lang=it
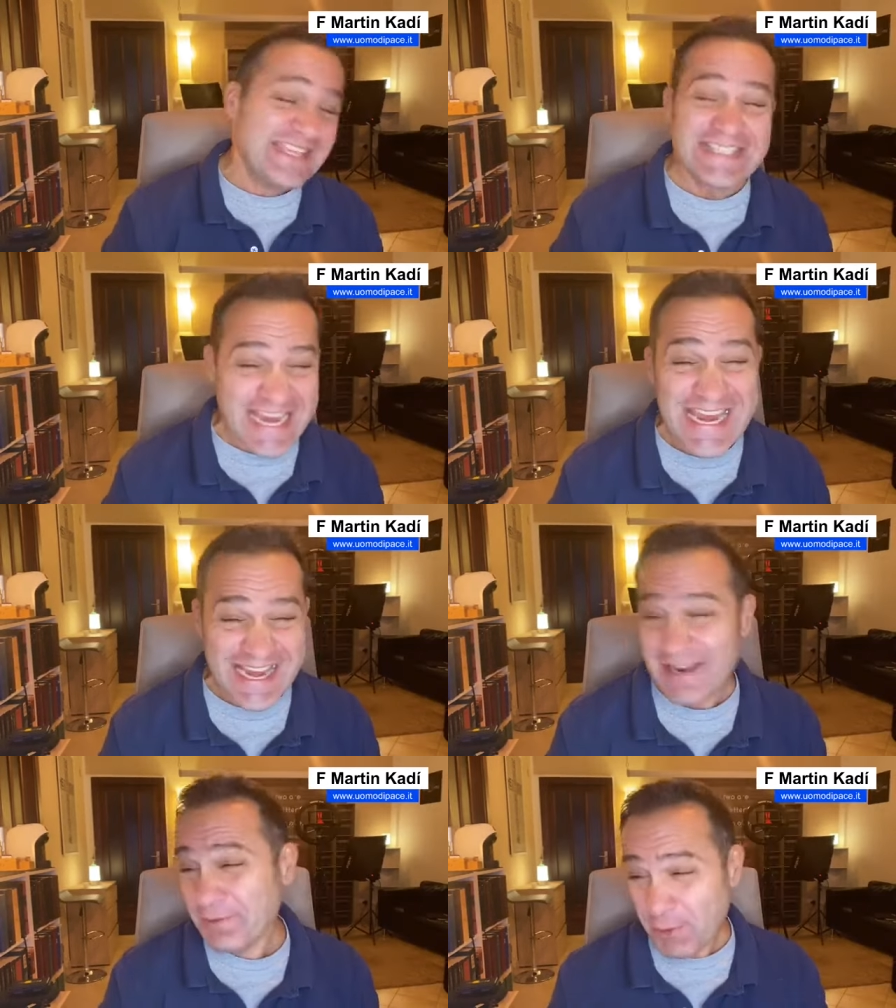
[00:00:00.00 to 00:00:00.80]
sì,
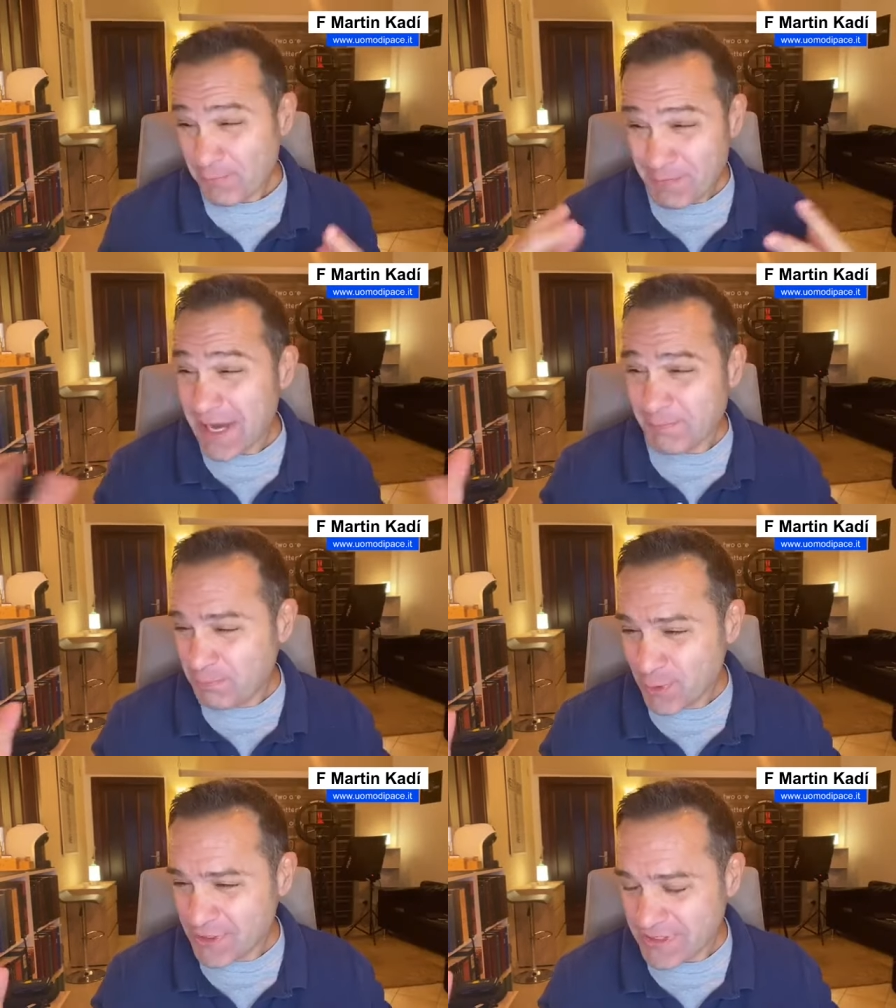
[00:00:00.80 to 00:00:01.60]
eravamo un bel
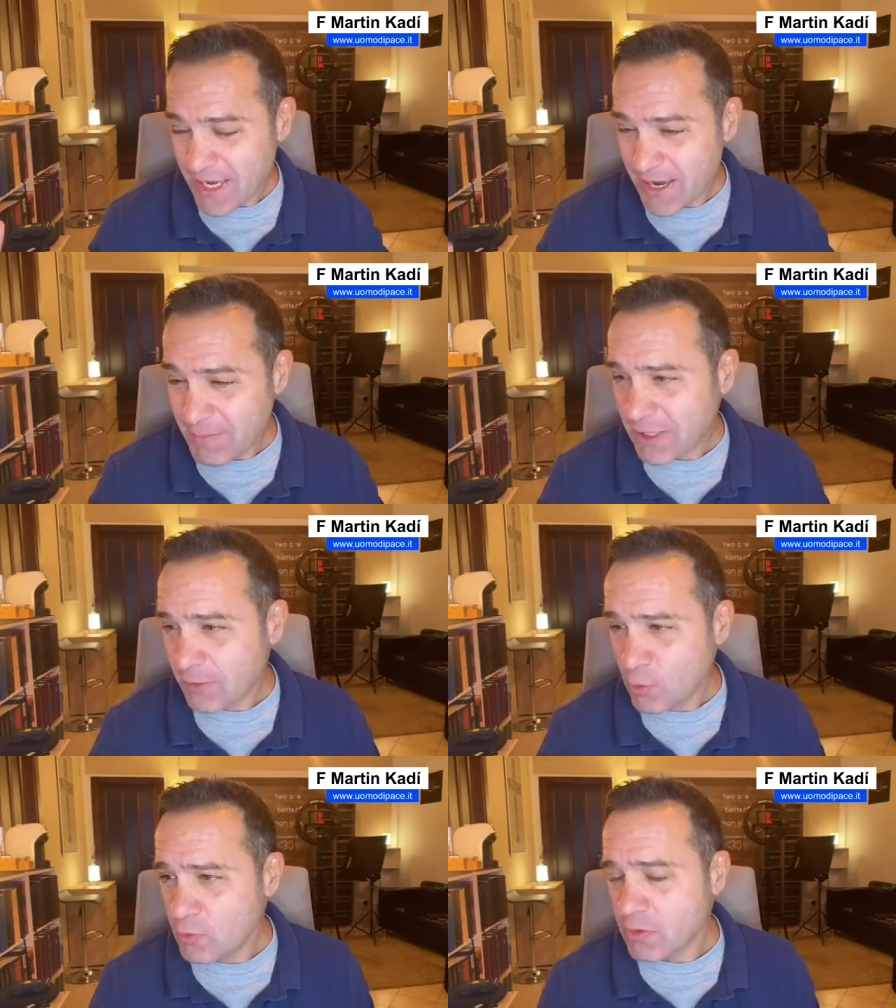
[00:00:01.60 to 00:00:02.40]
più di sei, ma
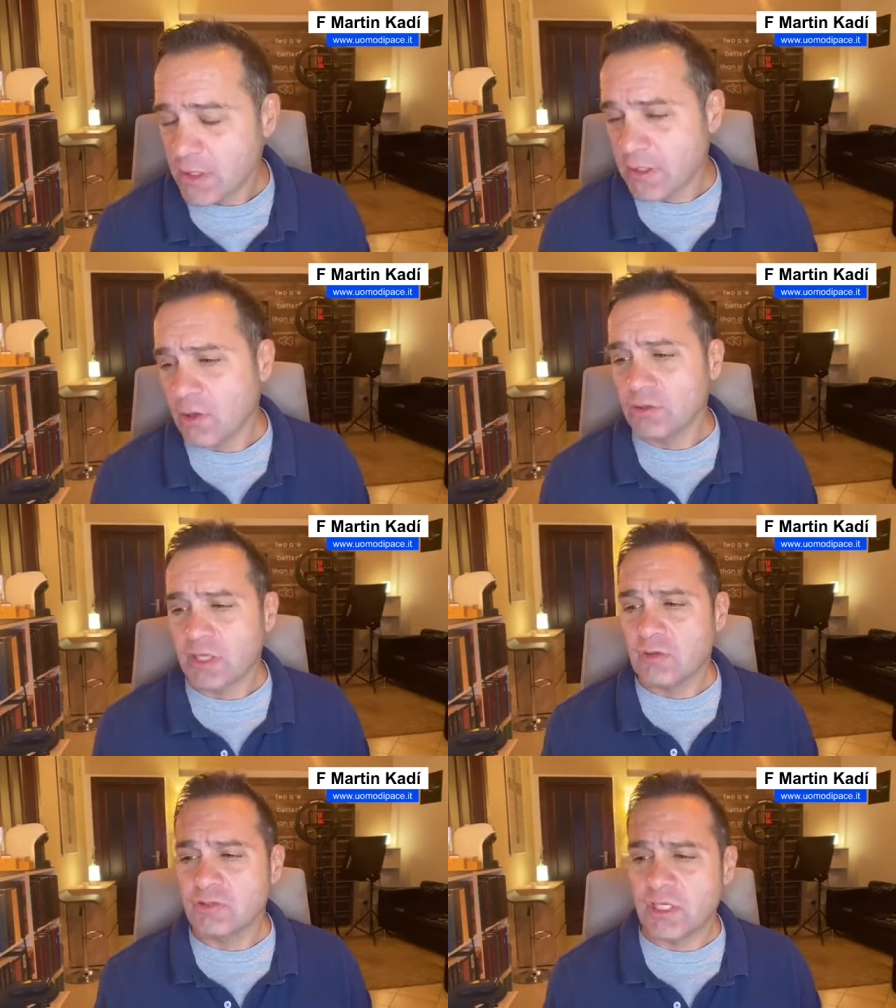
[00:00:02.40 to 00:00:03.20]
comunque
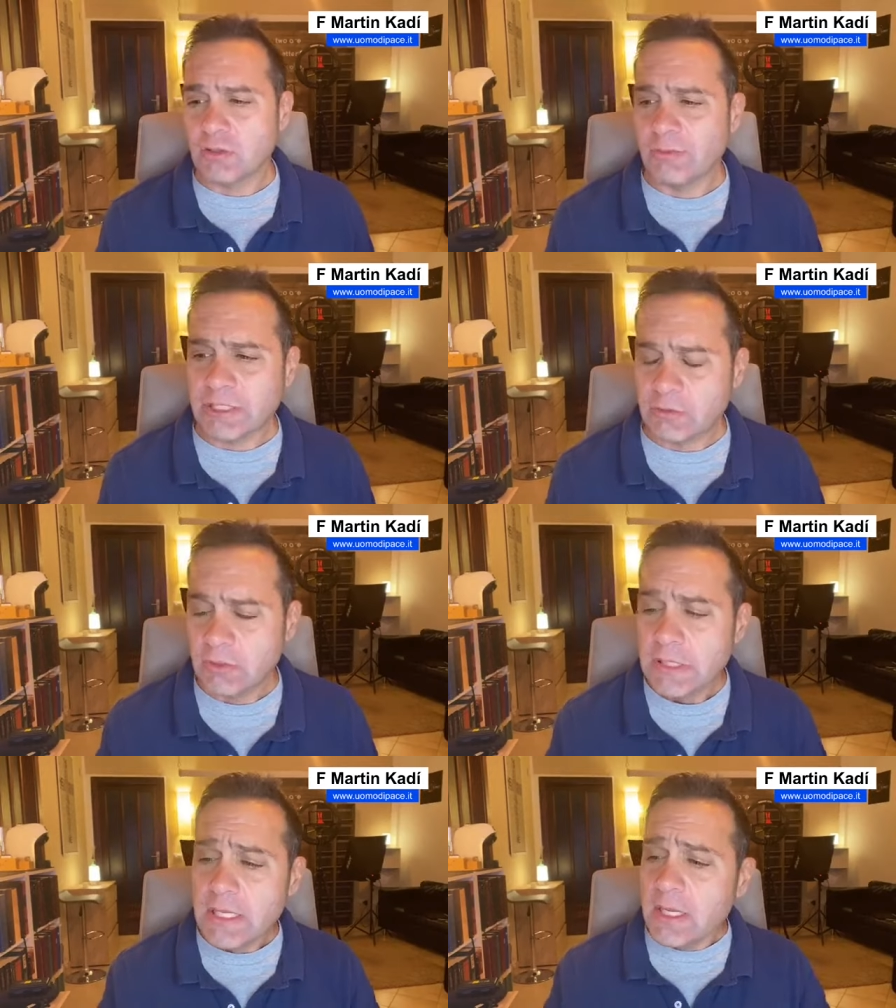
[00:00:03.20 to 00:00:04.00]
Conte non ci ha trovato.